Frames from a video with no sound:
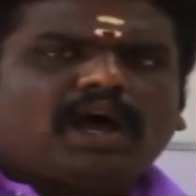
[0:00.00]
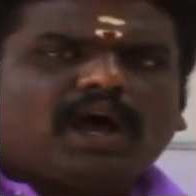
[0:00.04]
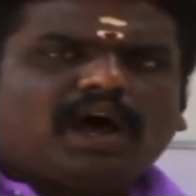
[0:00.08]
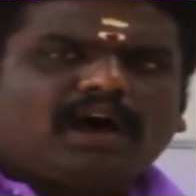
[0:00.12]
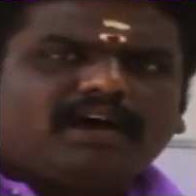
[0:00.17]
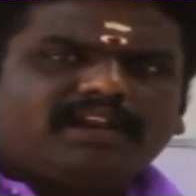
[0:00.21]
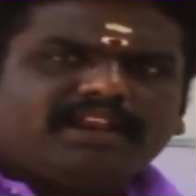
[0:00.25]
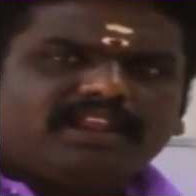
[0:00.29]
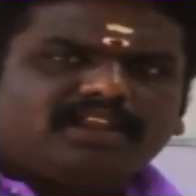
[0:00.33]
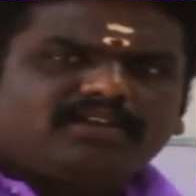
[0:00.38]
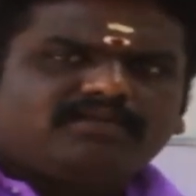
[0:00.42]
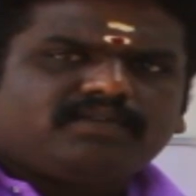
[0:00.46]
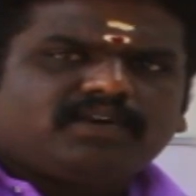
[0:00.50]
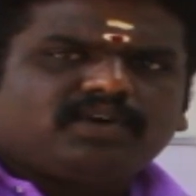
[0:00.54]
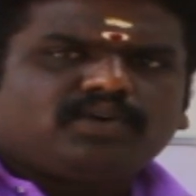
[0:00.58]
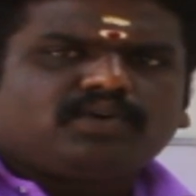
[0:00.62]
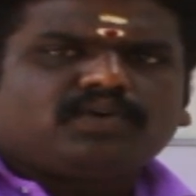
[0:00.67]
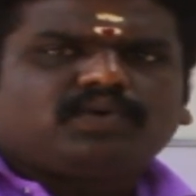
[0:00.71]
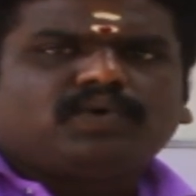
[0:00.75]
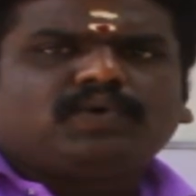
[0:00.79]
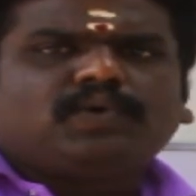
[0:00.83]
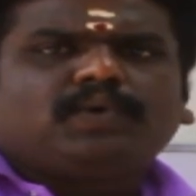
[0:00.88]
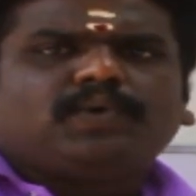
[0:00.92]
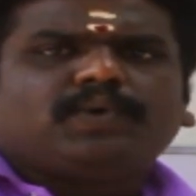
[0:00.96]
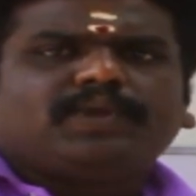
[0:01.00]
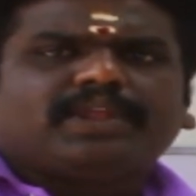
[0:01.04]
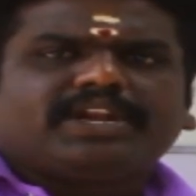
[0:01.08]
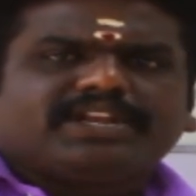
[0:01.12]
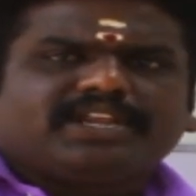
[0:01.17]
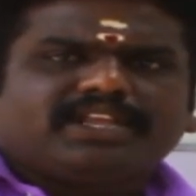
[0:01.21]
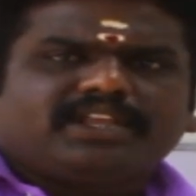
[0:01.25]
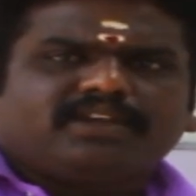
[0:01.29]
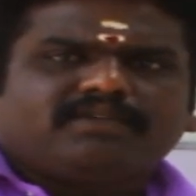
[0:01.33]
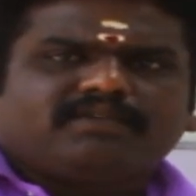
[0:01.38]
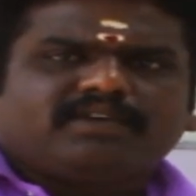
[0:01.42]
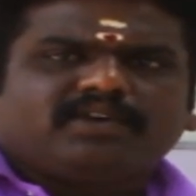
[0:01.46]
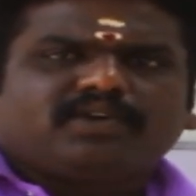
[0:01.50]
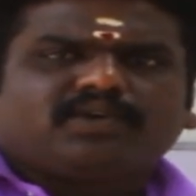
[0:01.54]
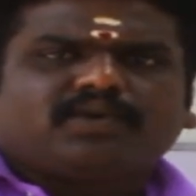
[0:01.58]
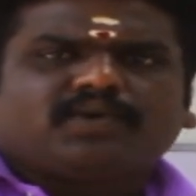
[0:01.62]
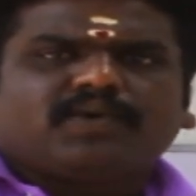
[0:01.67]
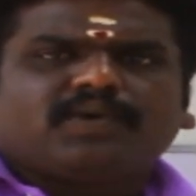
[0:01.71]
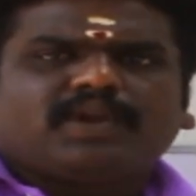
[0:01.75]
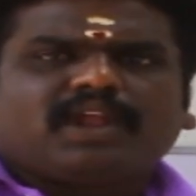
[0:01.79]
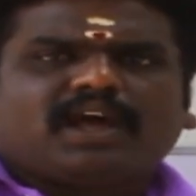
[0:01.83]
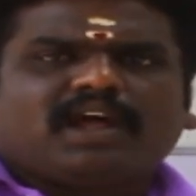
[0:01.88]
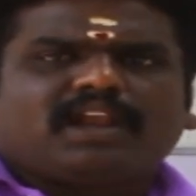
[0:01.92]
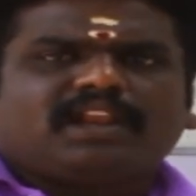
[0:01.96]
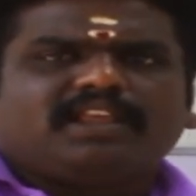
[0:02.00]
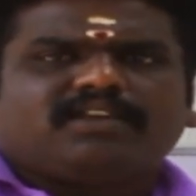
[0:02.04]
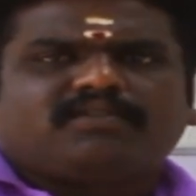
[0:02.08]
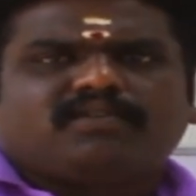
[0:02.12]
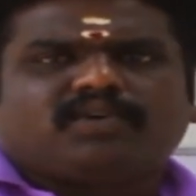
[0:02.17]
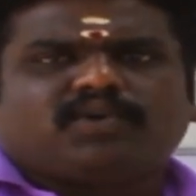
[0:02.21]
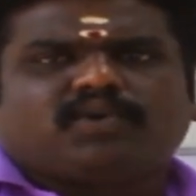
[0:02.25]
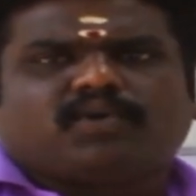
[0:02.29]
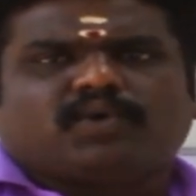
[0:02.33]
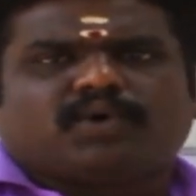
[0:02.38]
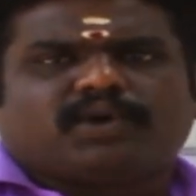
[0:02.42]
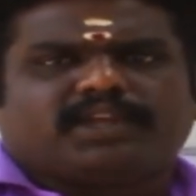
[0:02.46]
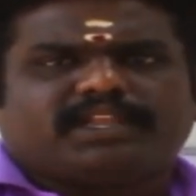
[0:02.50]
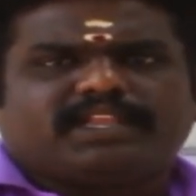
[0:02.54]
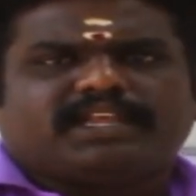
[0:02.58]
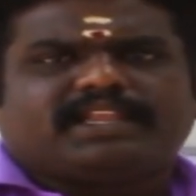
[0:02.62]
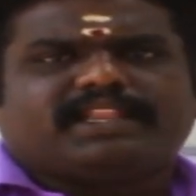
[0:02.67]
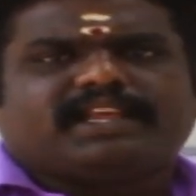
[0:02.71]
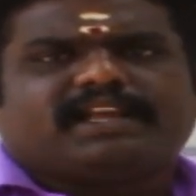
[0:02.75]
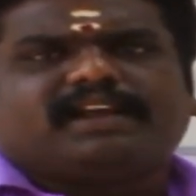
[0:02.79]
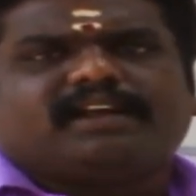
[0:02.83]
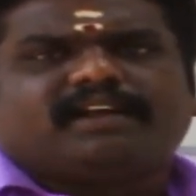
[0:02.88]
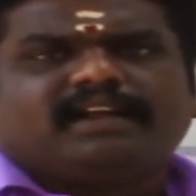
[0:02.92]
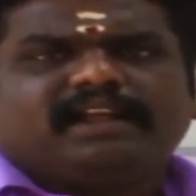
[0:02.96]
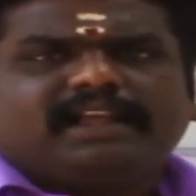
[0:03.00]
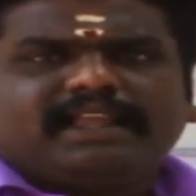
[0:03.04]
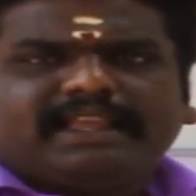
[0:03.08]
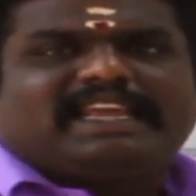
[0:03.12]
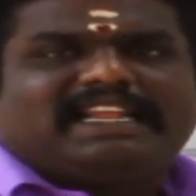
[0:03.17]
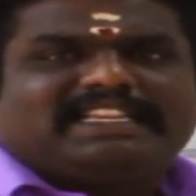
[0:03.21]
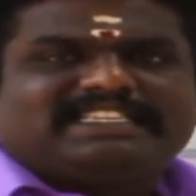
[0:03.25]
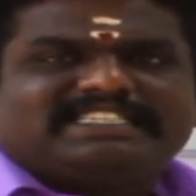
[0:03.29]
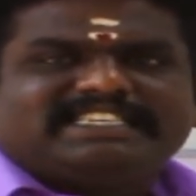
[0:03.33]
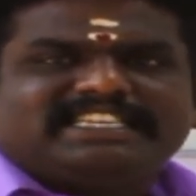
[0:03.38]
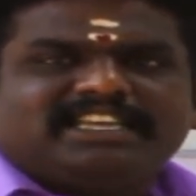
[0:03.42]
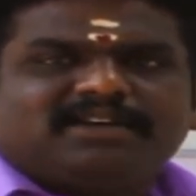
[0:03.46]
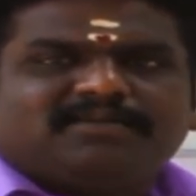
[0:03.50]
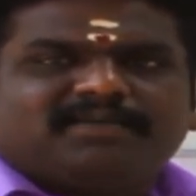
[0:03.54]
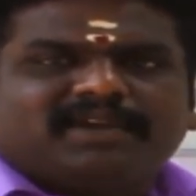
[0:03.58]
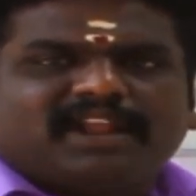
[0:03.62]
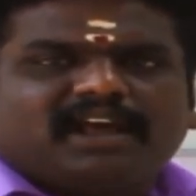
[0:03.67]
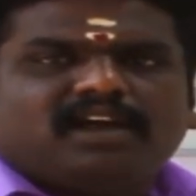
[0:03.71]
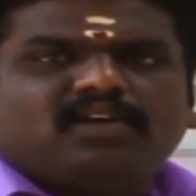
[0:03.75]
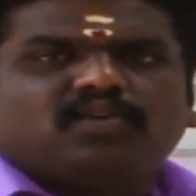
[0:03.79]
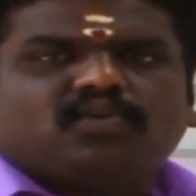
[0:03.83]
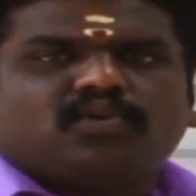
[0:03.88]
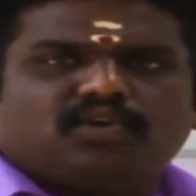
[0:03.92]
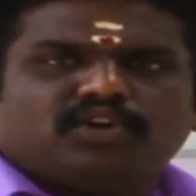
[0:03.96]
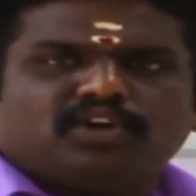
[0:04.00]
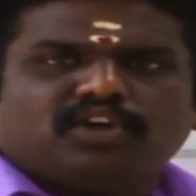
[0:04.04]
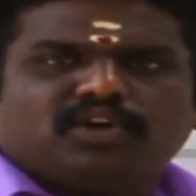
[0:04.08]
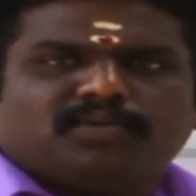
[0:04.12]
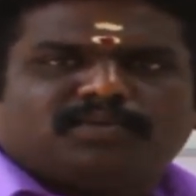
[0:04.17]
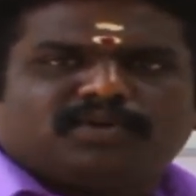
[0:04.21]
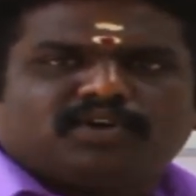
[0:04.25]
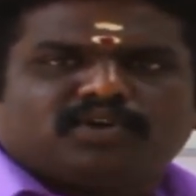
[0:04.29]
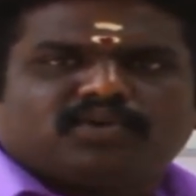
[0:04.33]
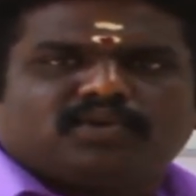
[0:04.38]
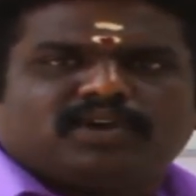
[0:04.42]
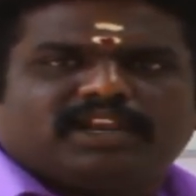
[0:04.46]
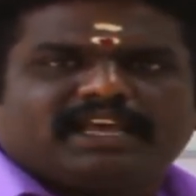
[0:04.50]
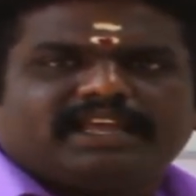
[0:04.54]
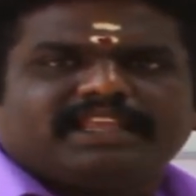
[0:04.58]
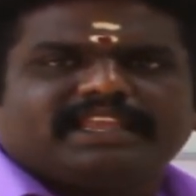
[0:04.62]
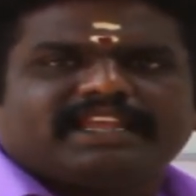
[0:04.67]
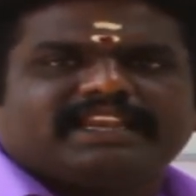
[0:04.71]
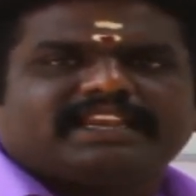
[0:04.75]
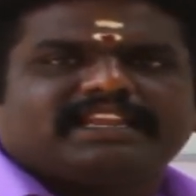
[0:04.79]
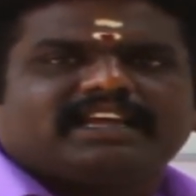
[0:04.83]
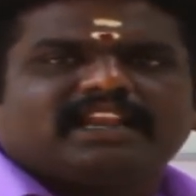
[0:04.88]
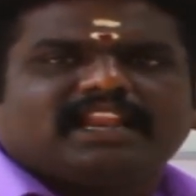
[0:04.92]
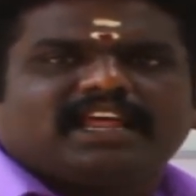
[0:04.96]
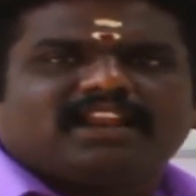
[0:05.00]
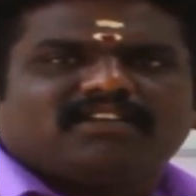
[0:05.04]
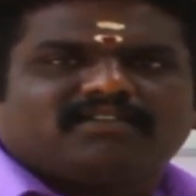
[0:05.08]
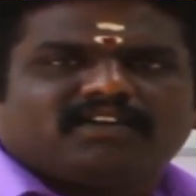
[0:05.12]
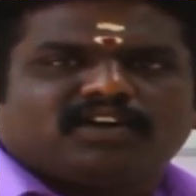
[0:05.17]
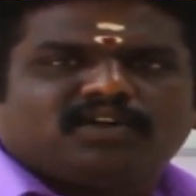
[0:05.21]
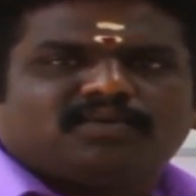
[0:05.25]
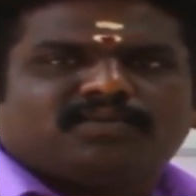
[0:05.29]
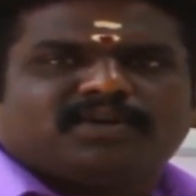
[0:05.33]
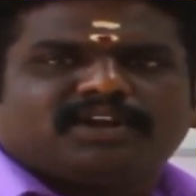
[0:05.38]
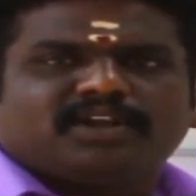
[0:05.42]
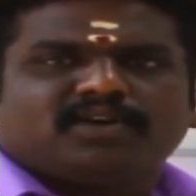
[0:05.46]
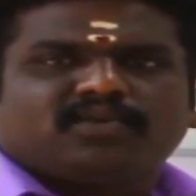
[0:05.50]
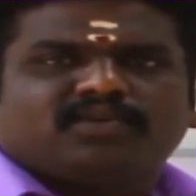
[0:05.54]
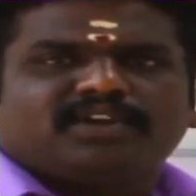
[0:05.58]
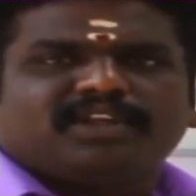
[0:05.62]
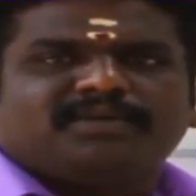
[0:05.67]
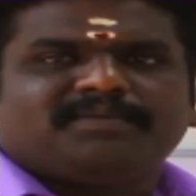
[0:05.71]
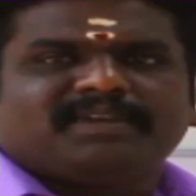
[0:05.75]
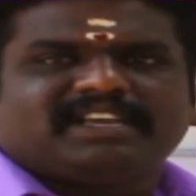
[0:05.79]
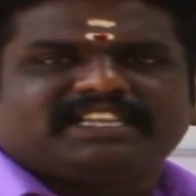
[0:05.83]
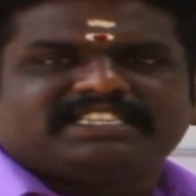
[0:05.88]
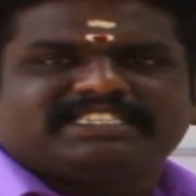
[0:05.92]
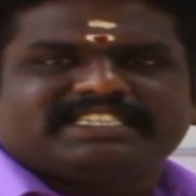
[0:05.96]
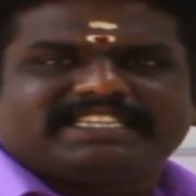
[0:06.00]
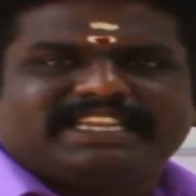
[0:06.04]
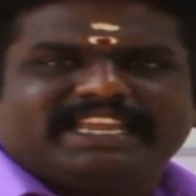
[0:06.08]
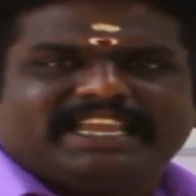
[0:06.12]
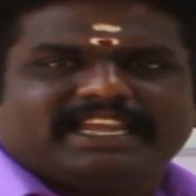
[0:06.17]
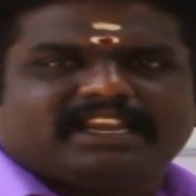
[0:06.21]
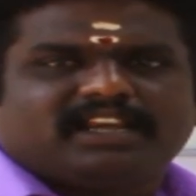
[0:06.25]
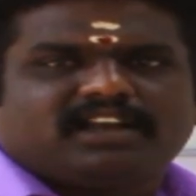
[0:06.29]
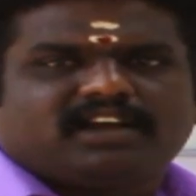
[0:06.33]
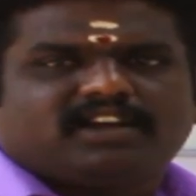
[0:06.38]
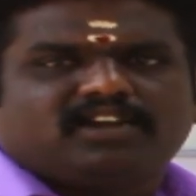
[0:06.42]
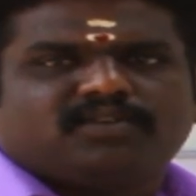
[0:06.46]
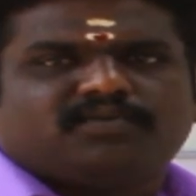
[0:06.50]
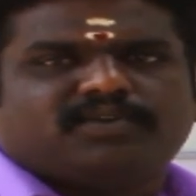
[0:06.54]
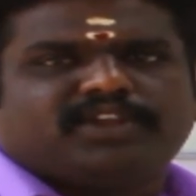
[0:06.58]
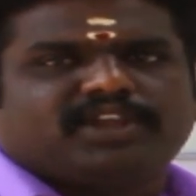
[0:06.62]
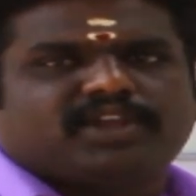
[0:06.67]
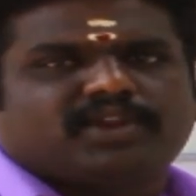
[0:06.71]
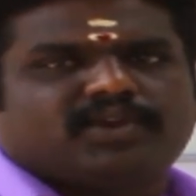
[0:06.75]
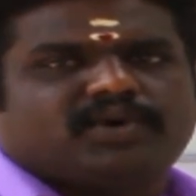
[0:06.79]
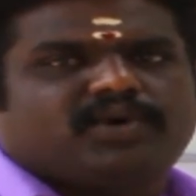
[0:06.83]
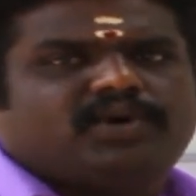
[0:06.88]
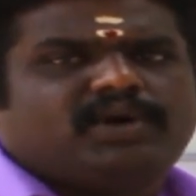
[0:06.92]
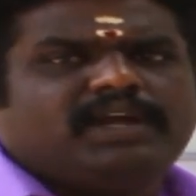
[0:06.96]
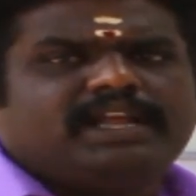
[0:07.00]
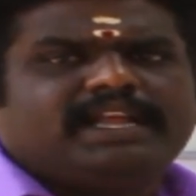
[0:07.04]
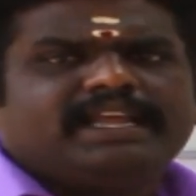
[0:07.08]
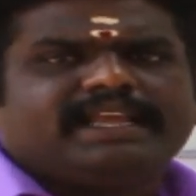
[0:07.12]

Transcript: ஆறையும் வகுக்கும் எட்டையும் வகுக்கும் நாலையும் வகுக்கும் இதே தாங்க எல்சிஎம்னா கொடுக்கப்பட்டுள்ள எண்களால் வகுப்படக்கூடிய மிகச்சிறிய எண்ணை கண்டுபிடிக்கணும்